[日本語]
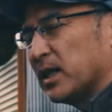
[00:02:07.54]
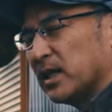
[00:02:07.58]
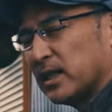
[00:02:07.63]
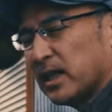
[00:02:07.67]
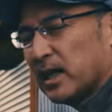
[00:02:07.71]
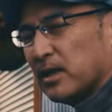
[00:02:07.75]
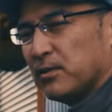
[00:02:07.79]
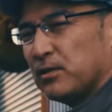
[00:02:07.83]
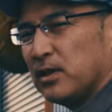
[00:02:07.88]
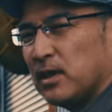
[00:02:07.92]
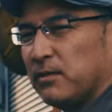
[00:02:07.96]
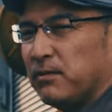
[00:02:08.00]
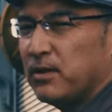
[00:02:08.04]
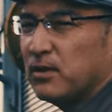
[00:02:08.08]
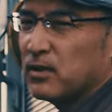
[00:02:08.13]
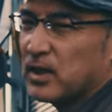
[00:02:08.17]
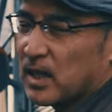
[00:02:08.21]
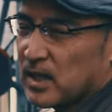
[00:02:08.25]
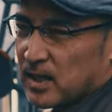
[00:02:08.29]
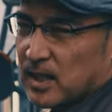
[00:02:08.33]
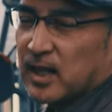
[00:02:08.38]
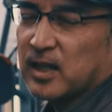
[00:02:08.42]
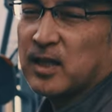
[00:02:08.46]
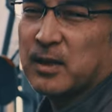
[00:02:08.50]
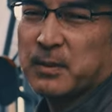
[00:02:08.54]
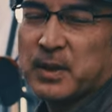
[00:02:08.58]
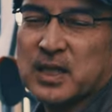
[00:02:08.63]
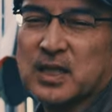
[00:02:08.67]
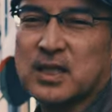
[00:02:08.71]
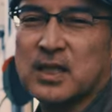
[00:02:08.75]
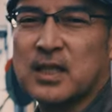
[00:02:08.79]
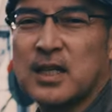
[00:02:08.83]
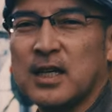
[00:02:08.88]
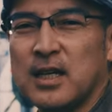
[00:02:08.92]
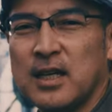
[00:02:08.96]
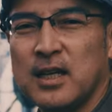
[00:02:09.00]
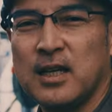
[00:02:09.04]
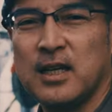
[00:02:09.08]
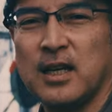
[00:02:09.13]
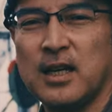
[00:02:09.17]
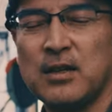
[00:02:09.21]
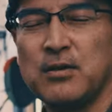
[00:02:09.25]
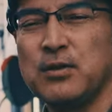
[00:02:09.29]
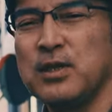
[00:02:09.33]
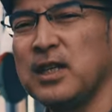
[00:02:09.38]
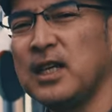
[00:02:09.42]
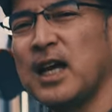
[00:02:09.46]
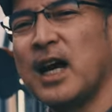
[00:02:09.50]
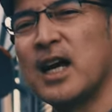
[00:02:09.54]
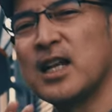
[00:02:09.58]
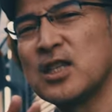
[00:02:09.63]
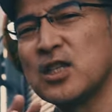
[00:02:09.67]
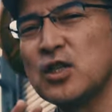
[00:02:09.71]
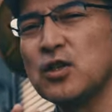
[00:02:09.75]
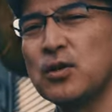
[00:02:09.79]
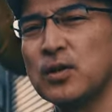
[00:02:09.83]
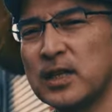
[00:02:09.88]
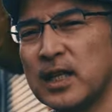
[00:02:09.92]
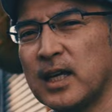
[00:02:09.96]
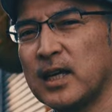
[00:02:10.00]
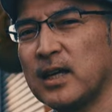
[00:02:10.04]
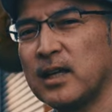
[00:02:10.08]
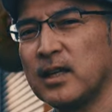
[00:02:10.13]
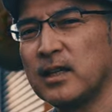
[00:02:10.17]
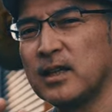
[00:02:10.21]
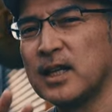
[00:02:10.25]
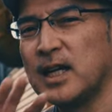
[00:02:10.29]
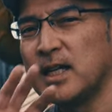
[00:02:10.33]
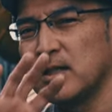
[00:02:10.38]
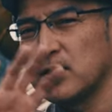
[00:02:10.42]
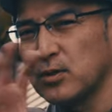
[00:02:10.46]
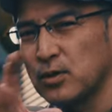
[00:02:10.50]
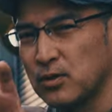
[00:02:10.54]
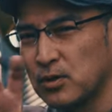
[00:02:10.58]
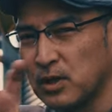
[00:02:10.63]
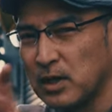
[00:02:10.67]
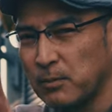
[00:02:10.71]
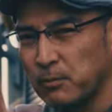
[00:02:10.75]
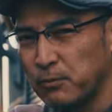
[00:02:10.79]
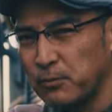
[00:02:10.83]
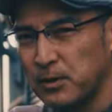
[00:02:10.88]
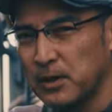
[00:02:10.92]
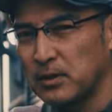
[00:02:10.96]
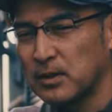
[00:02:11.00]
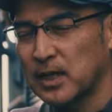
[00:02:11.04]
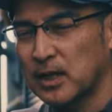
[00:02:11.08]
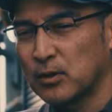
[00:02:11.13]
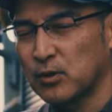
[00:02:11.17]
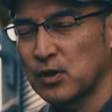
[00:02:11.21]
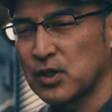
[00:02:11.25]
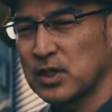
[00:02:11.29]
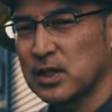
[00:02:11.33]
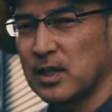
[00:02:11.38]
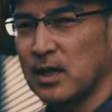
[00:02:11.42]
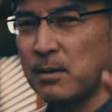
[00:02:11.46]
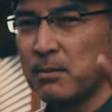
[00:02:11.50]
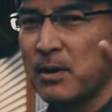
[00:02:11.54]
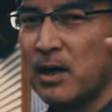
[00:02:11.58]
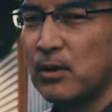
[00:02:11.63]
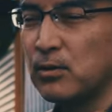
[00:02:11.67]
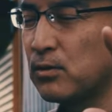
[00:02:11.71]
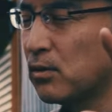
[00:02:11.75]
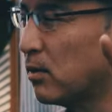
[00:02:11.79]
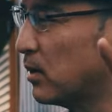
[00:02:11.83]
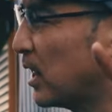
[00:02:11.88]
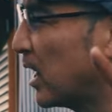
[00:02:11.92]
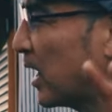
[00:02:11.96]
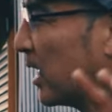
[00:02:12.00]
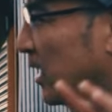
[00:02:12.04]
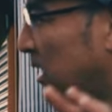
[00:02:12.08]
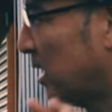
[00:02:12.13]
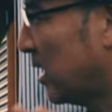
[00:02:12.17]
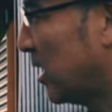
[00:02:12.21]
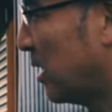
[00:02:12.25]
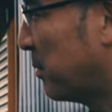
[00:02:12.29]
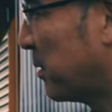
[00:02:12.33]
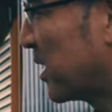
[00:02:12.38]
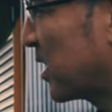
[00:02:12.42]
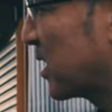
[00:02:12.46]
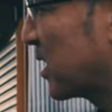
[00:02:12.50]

りね ND フィルター使ってます ND8 をね内蔵クリップフィルターとしてマウントの中に入れてま